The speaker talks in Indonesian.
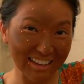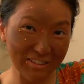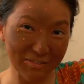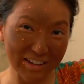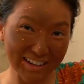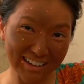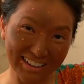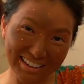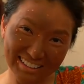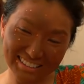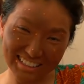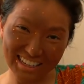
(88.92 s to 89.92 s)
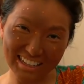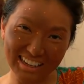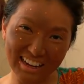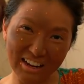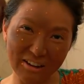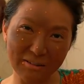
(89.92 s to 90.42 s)
gimana kan
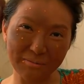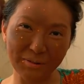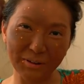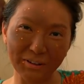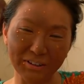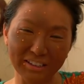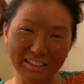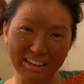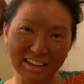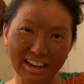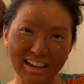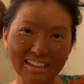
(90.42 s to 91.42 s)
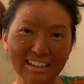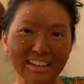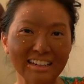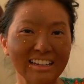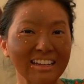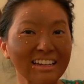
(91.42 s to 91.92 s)
saya Pokoknya hanya
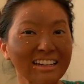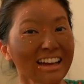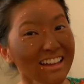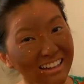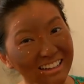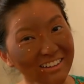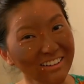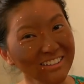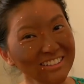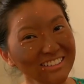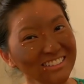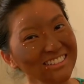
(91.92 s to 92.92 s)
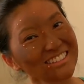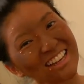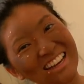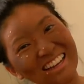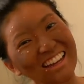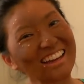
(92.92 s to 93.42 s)
di Diary Donsu
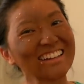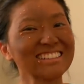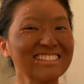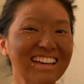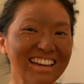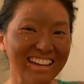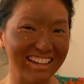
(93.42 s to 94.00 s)
Sayang, sayang,